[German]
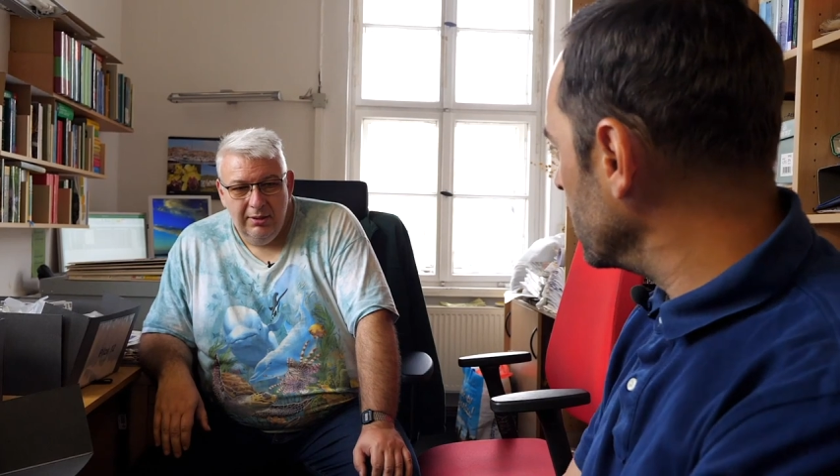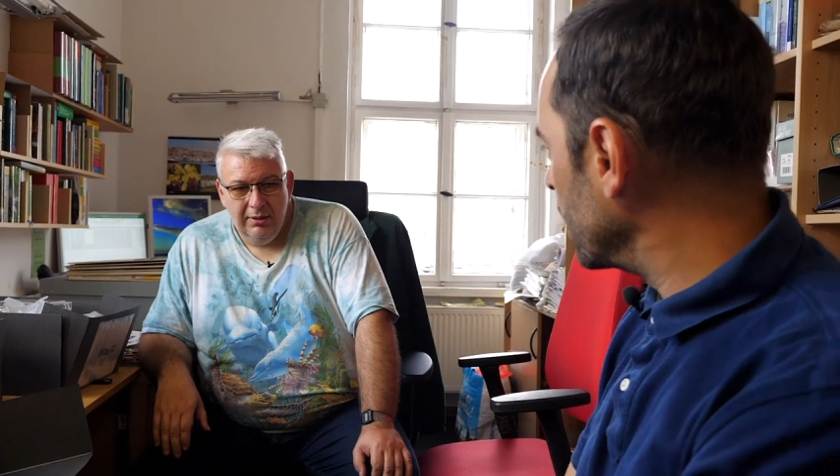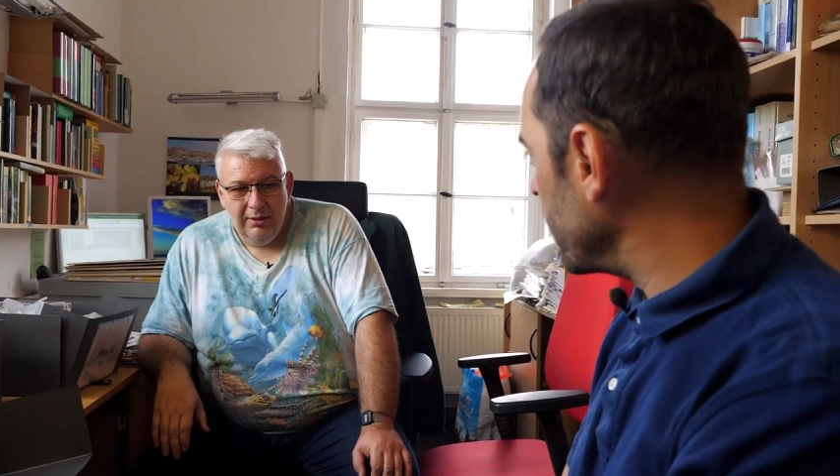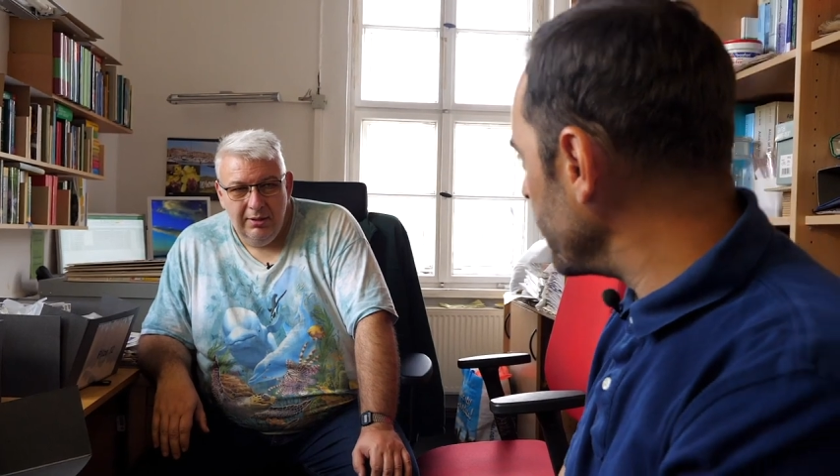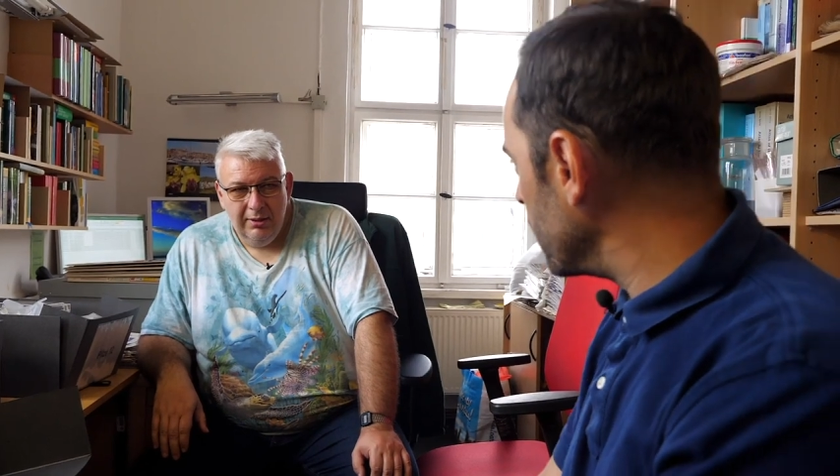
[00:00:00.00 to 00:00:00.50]

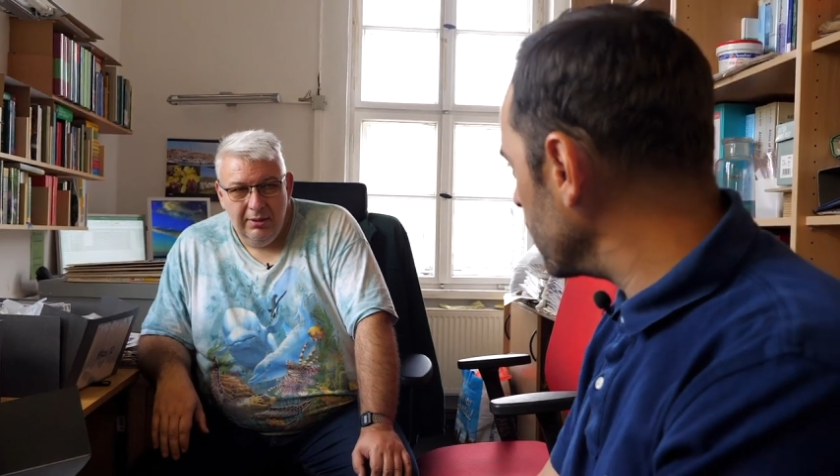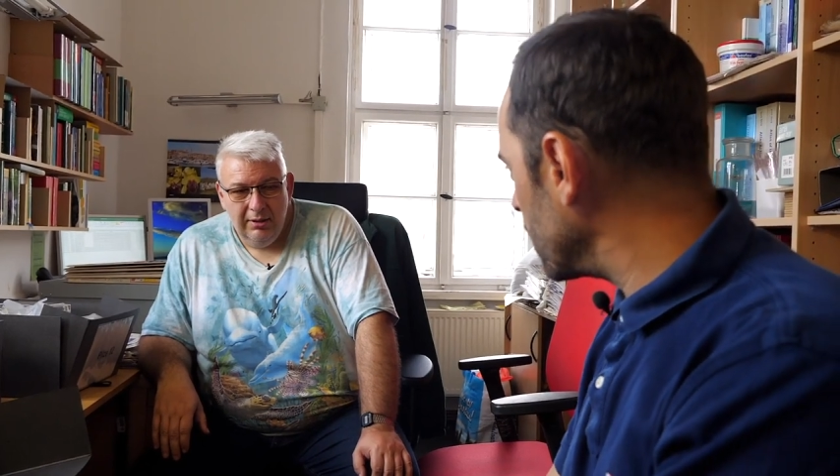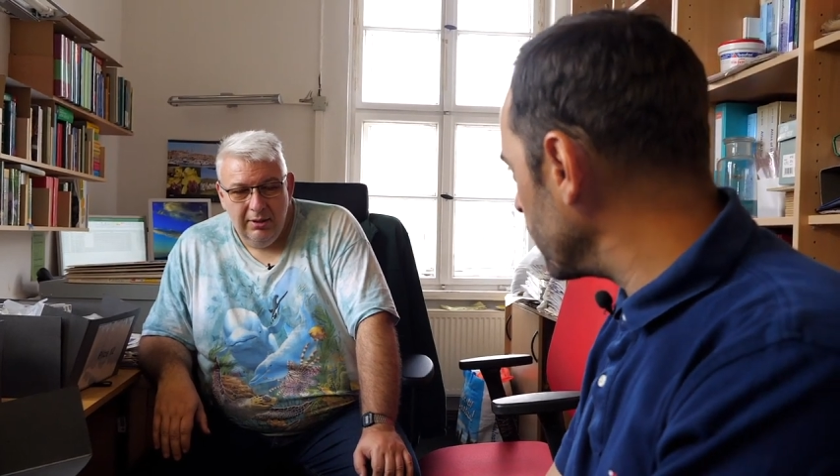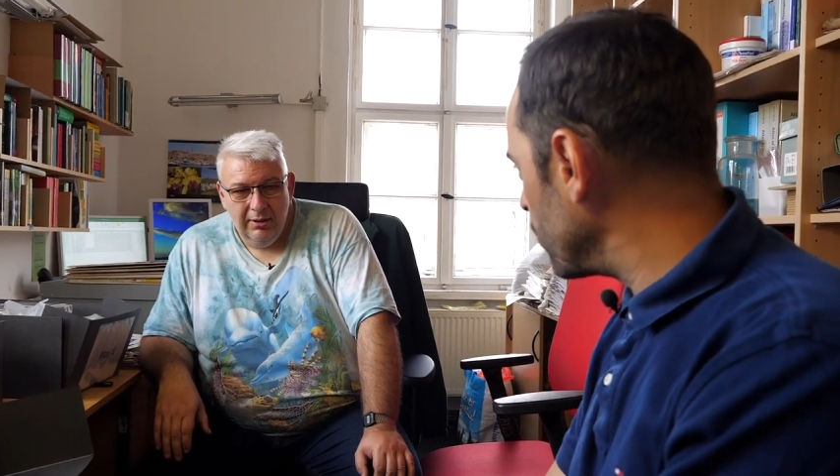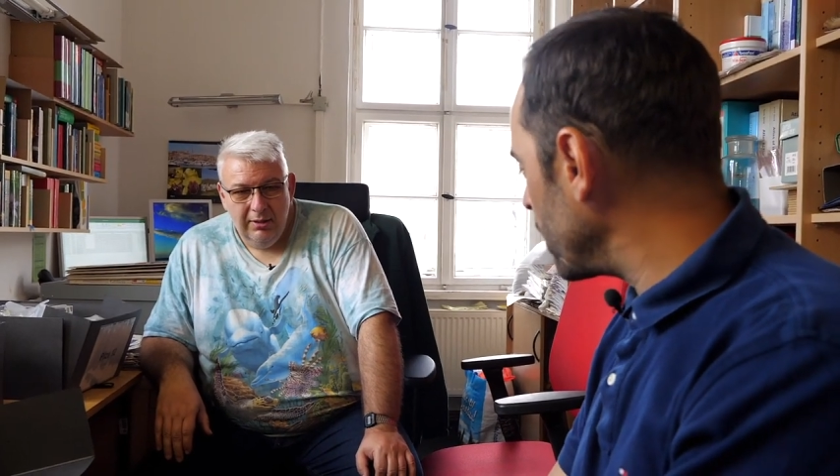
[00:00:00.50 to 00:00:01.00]
eine Regel
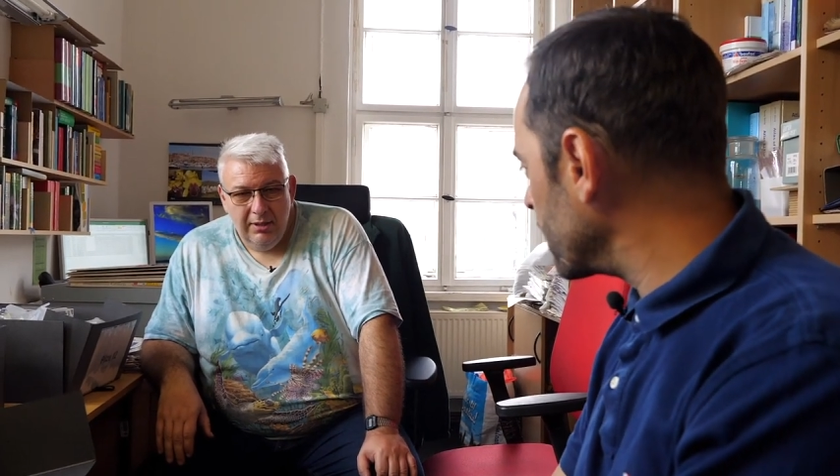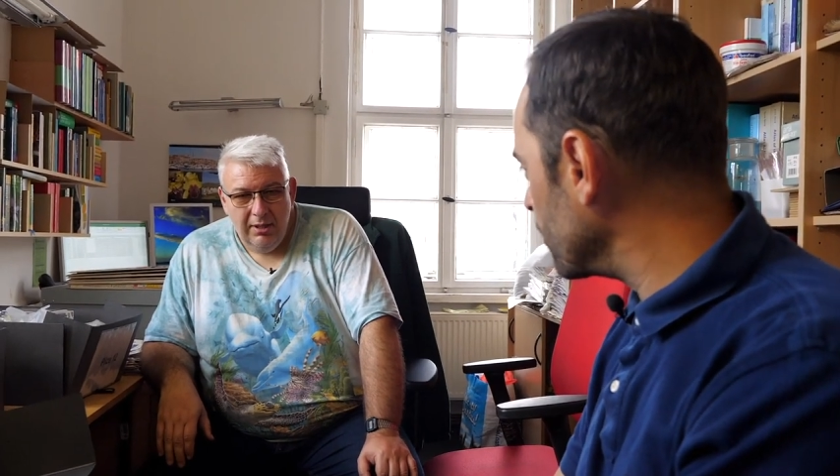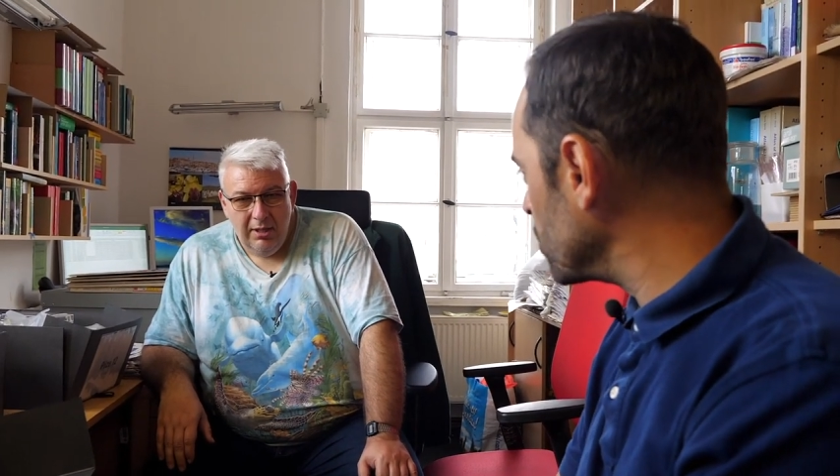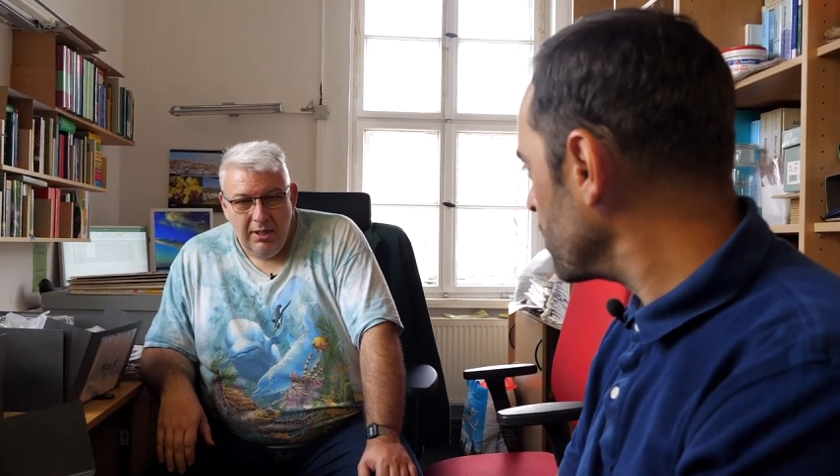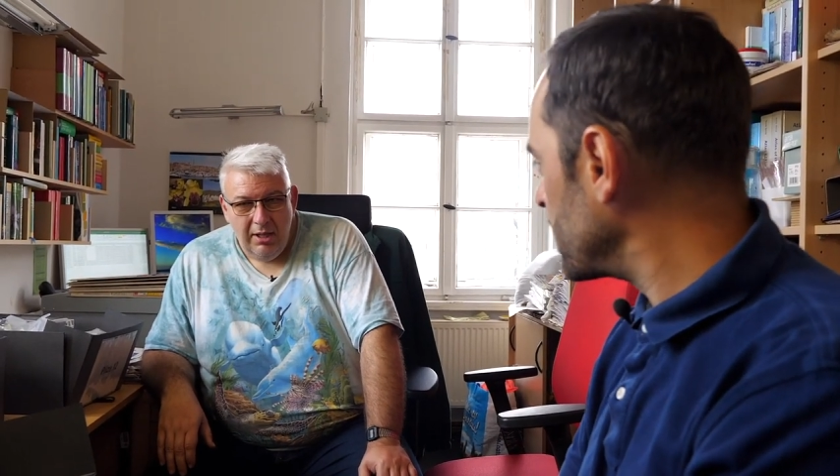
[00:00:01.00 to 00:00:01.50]
oder woran
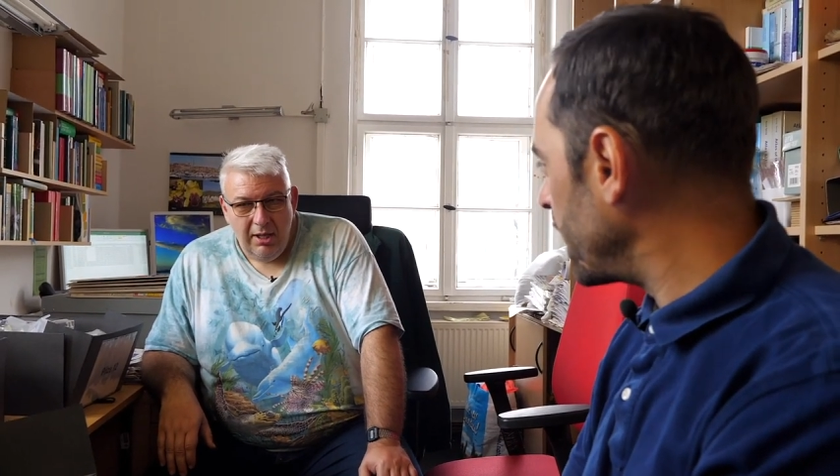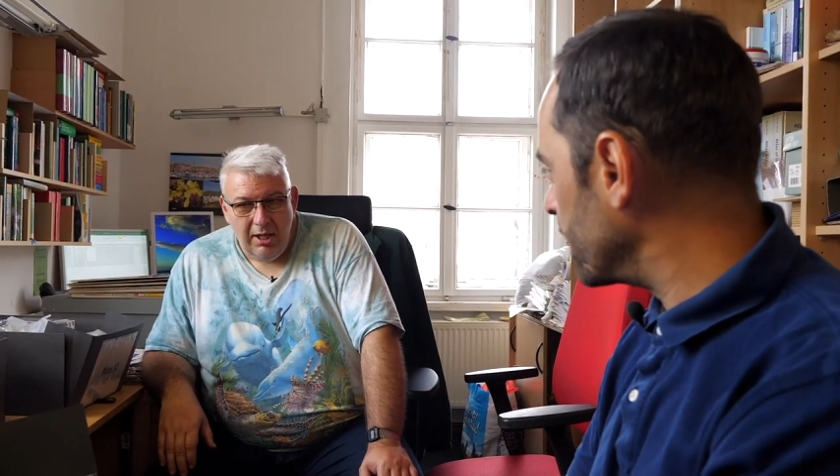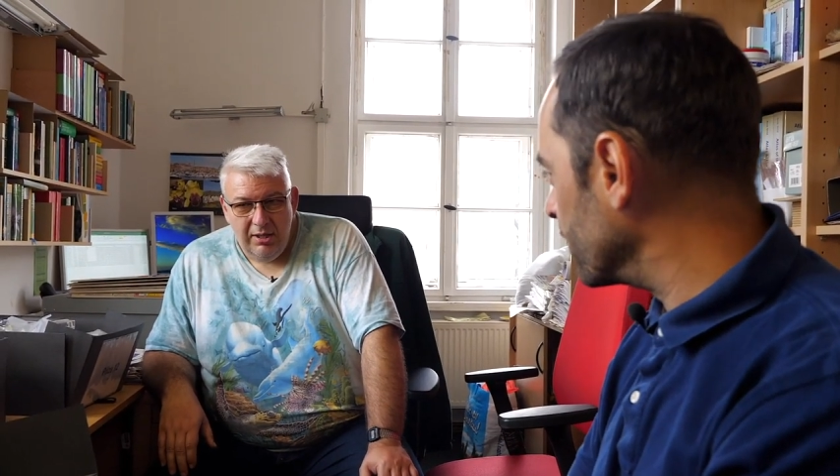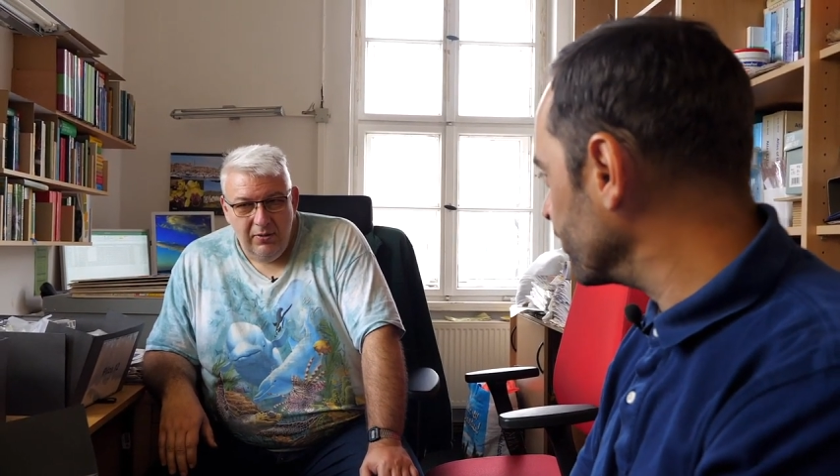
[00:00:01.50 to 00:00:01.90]
muss ich mich halten?